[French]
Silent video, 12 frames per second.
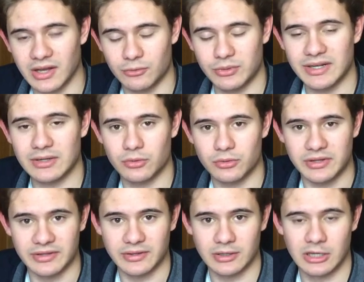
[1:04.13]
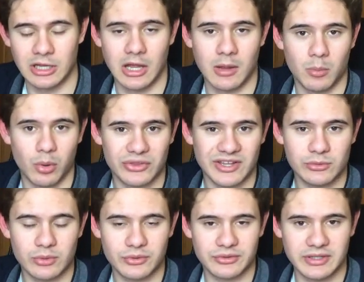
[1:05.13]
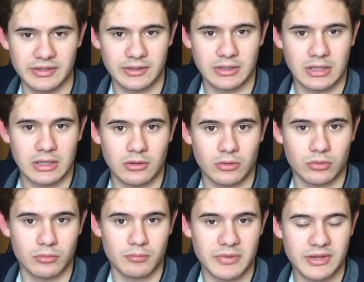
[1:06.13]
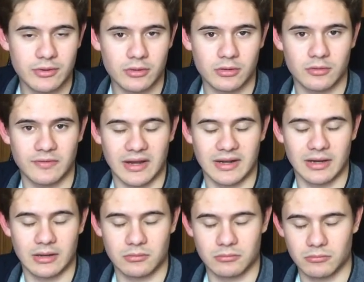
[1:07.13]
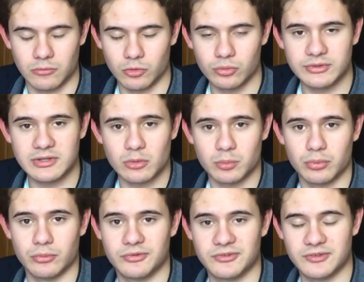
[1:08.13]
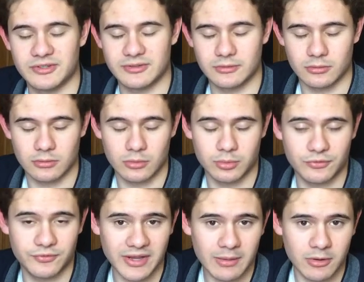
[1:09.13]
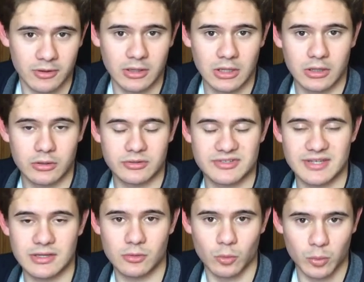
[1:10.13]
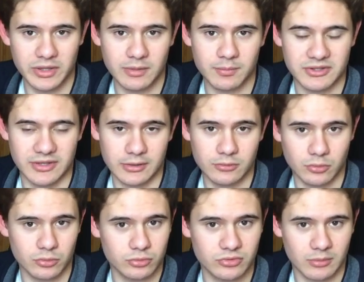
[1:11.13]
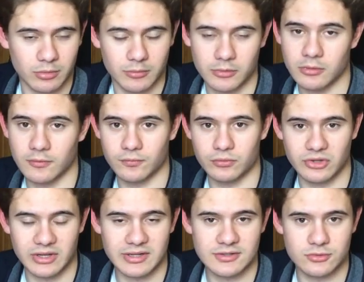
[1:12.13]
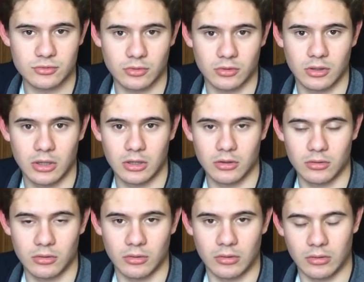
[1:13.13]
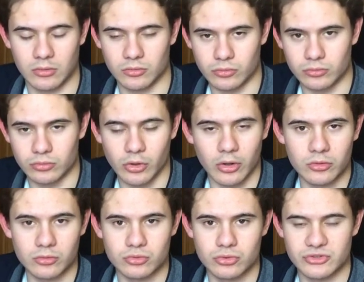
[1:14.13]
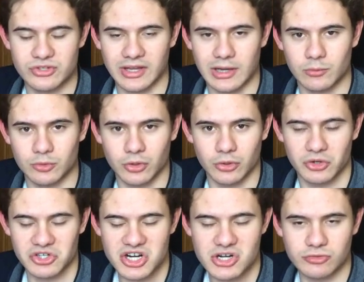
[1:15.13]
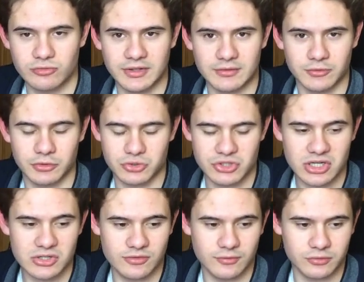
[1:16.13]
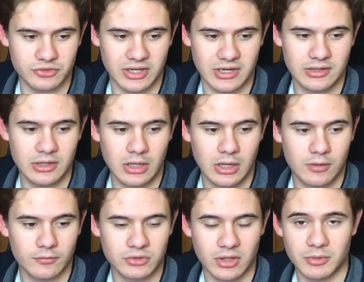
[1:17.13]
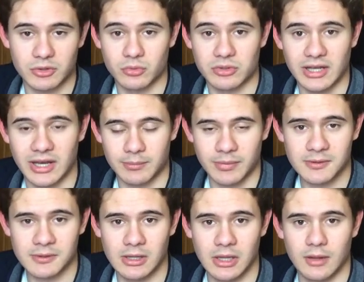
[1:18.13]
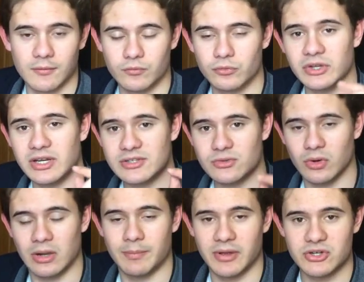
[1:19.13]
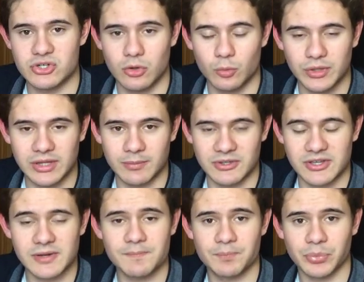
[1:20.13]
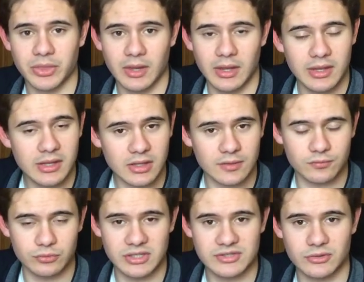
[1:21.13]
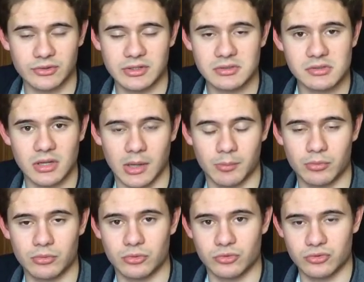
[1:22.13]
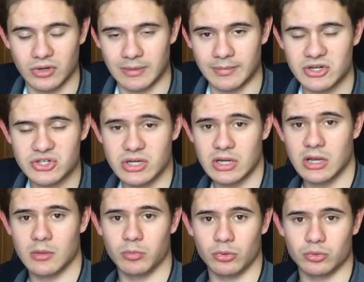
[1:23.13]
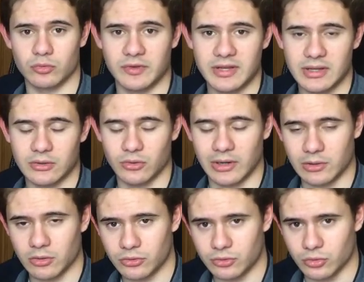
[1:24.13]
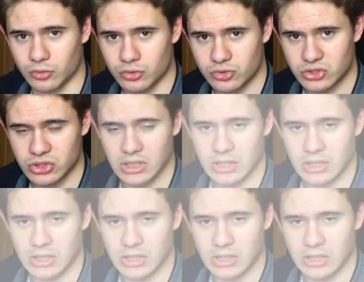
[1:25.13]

traduire le titre. Pour traduire le titre, le meilleur, enfin l'outil le plus, le plus fiable, c'est Wikipédia. Donc tout simplement, vous allez sur euh, Google ou je ne sais quel moteur de recherche, vous faites votre recherche, vous allez, vous tapez donc guerre épée, vous allez sur la page Wikipédia et vous descendez un peu sur la page pour trouver dans la colonne de gauche